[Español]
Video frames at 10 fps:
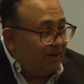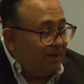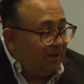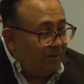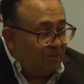
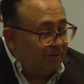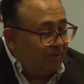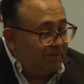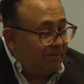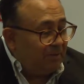no es un
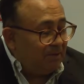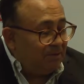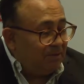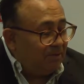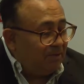
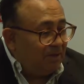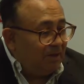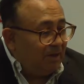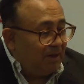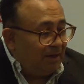pensamiento
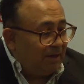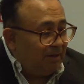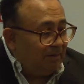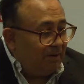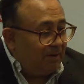en el que
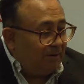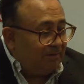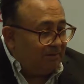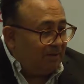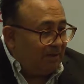voy a,
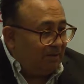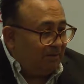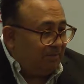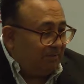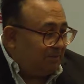o
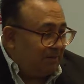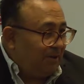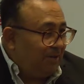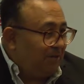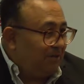
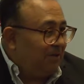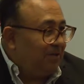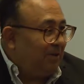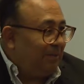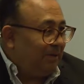trueno los
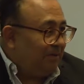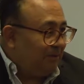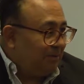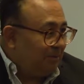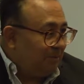dedos y aparece
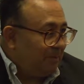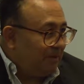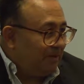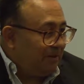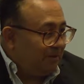algo de por
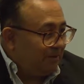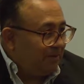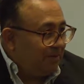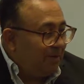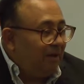magia, la
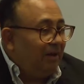innovación